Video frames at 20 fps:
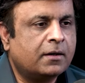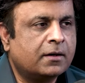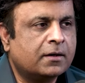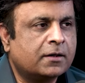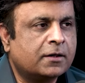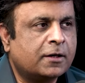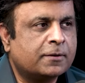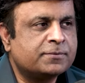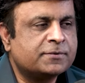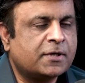
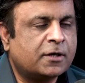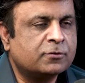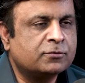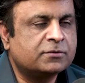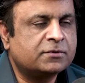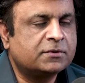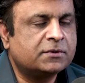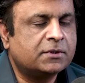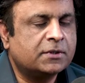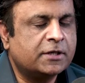अगर आप
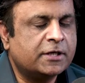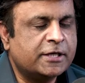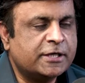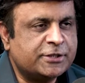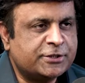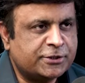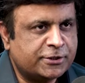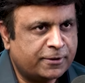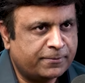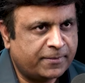साउथ
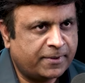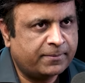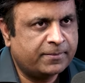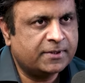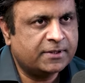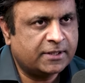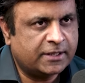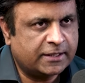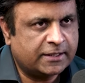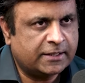एशिया में
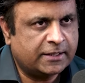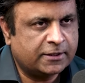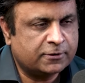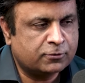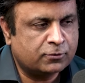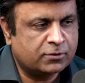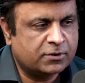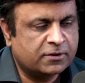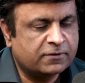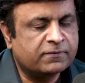भी देख लें
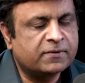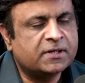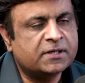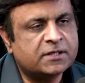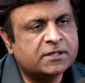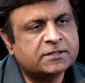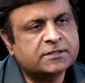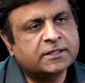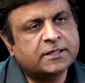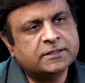तो
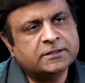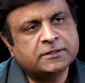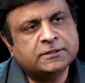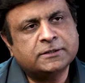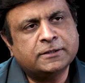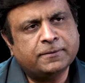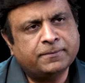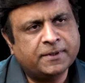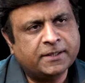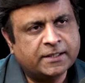गवर्नर्स के
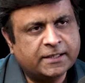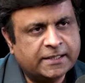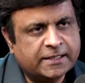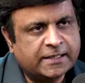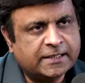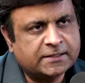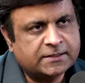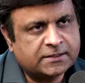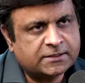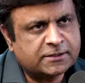जितने भी
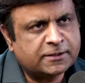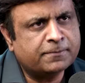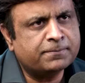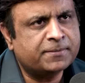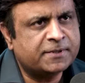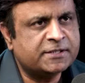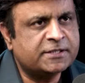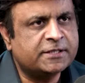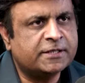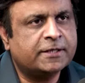इंडिकेटर्स हैं
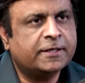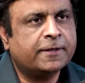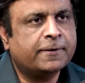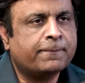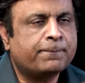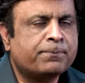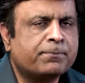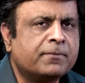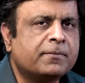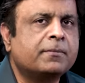हम पीछे
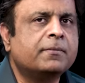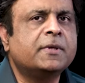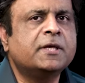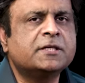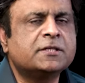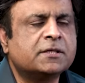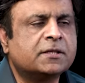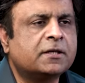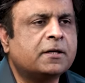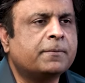गए
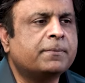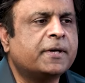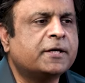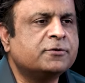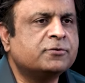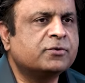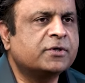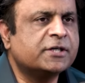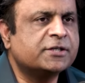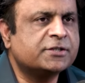मीन्स अगर आप
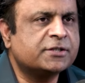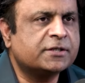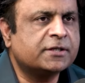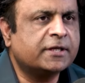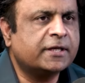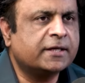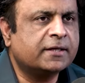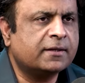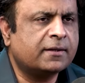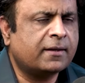
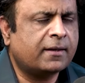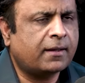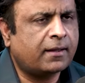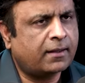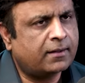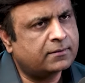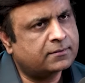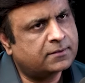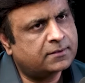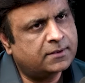एजुकेशन देख लें
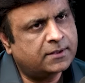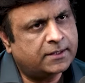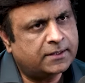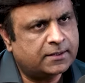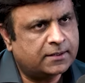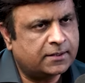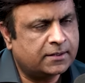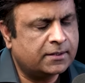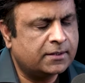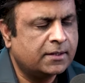हेल्थ
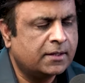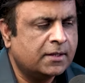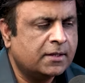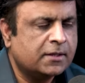देख लें